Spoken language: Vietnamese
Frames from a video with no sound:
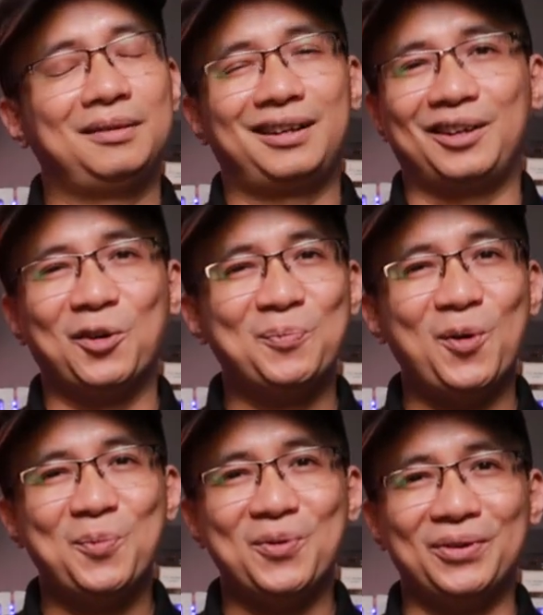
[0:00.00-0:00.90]
Cái
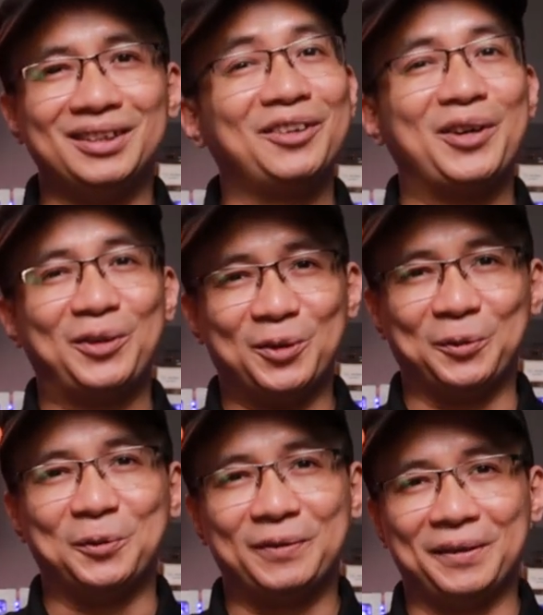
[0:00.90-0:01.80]
combo mùi rất là quen thuộc
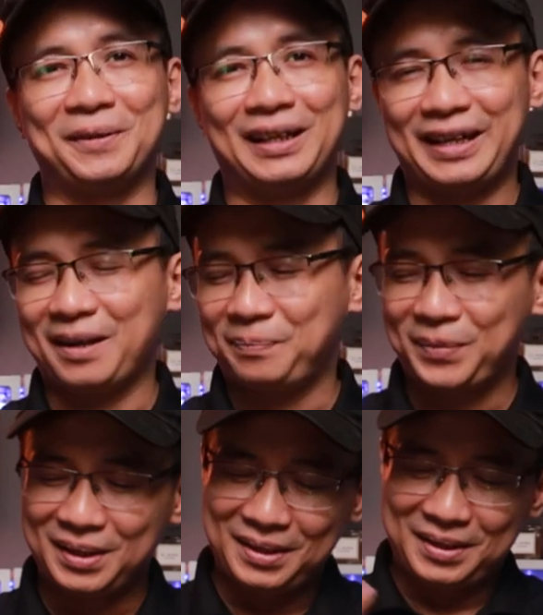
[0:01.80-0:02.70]
đúng không phải không các anh em?
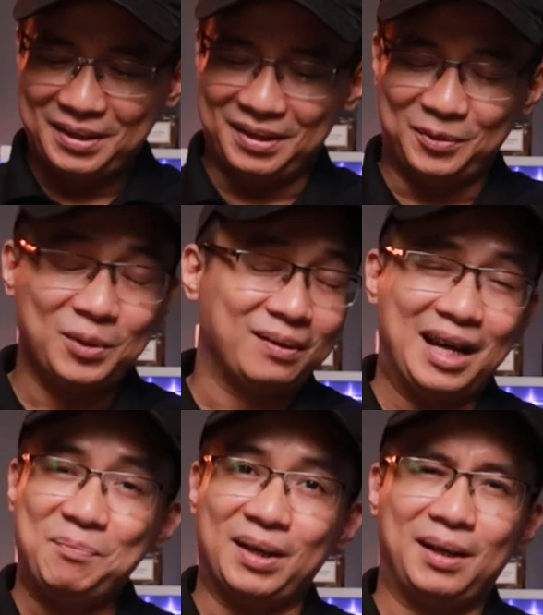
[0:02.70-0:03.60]
à, Thuốc
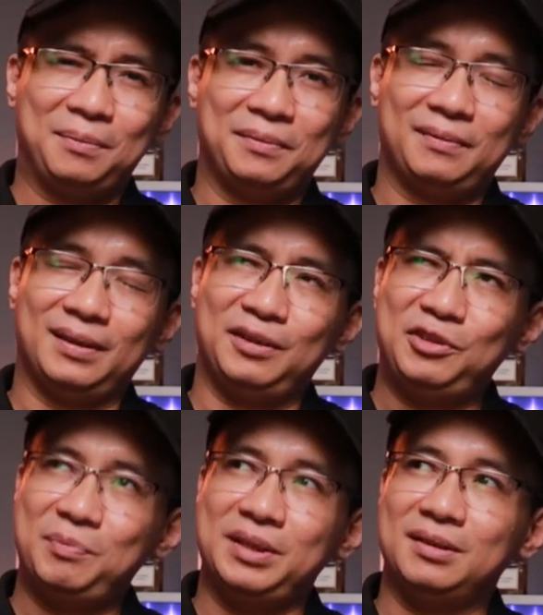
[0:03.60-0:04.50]
lá, mật ong, và nếu
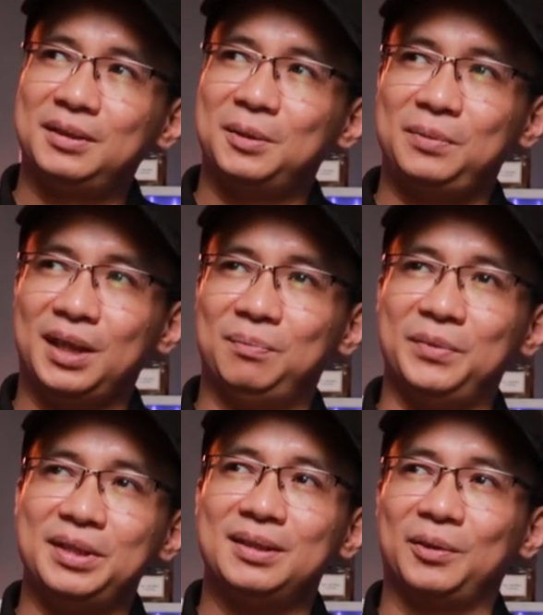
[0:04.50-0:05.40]
như mình nhớ không
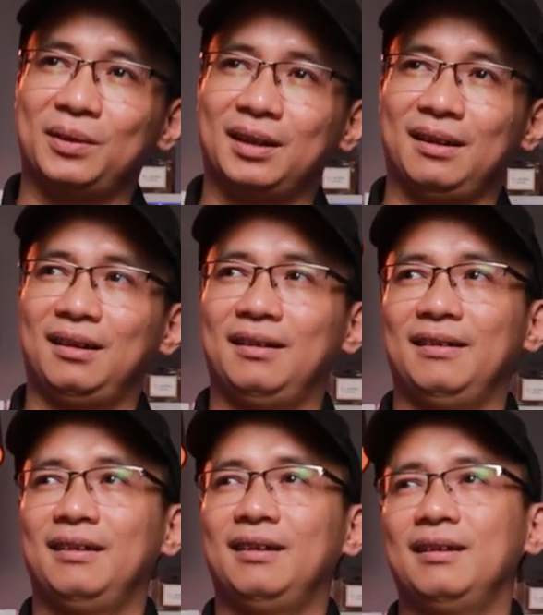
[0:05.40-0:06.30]
nhầm như là có cả
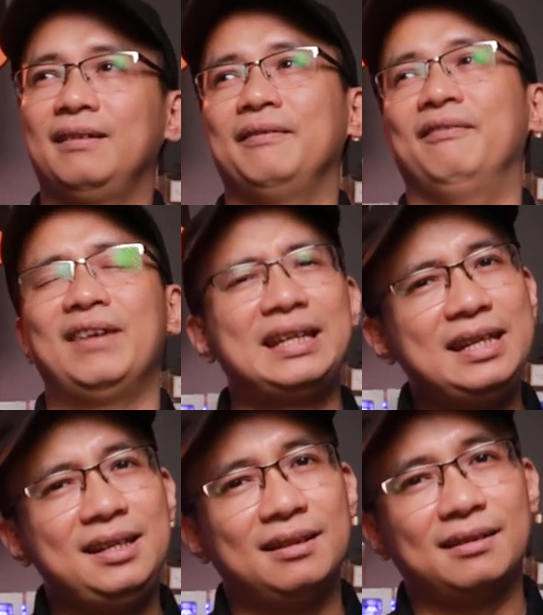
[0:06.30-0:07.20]

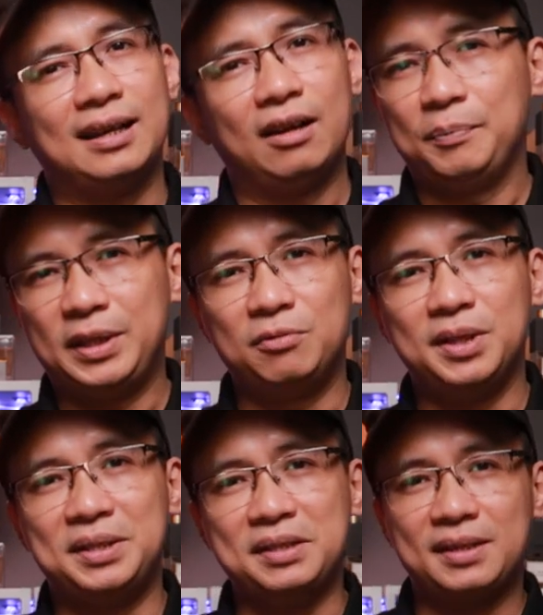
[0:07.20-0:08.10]
vanille. Mình không
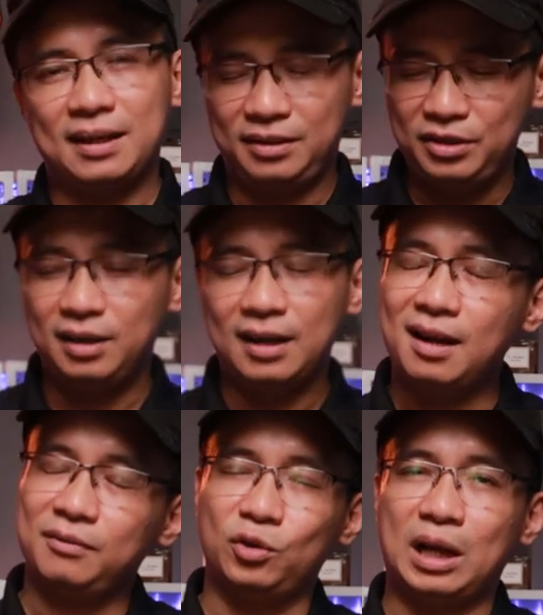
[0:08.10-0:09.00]
nhớ chính xác, thế nhưng
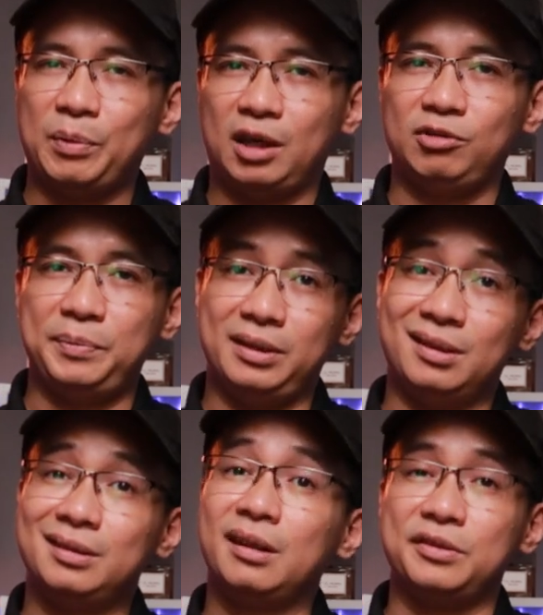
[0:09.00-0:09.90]
thuốc lá, mật ong thì mình
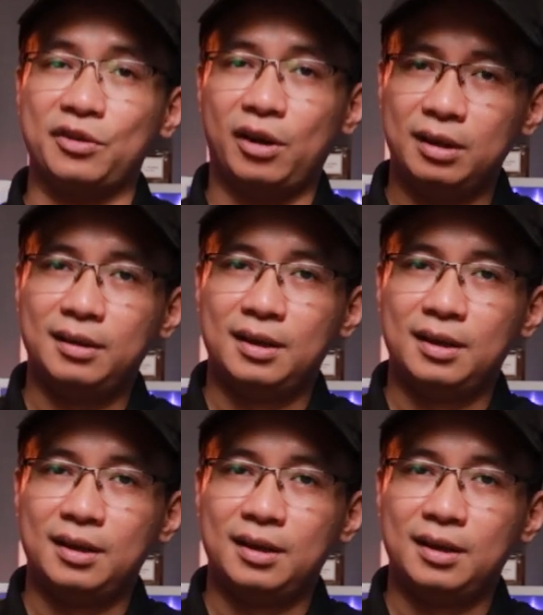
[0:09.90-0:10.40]
nhớ rất là rõ.